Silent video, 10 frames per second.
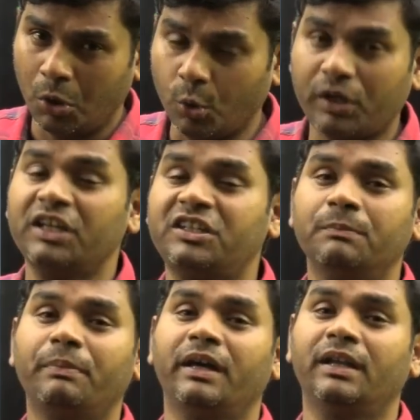
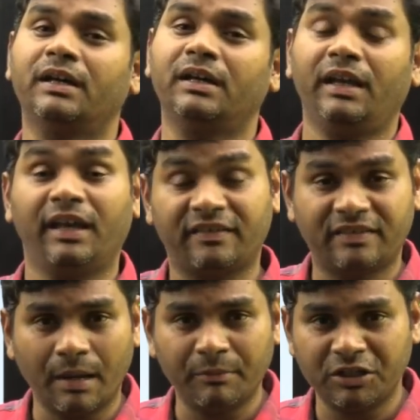లొకేషన్ పైన
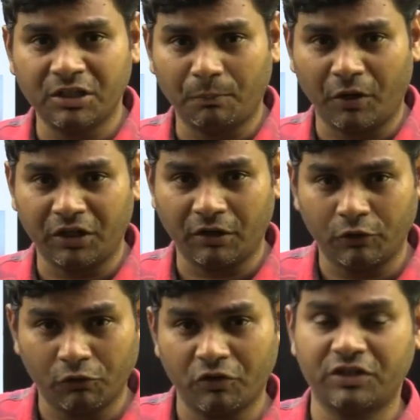ఎగ్జామినేషన్ పాయింట్ ఆఫ్
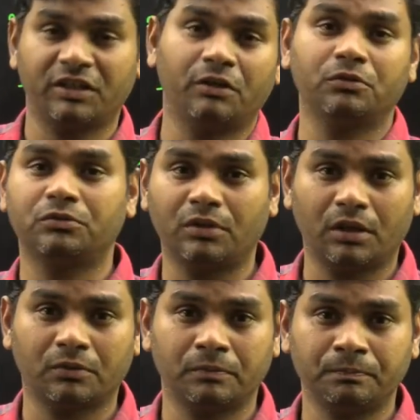వ్యూలో క్వశ్చన్ అడుగుతున్నారు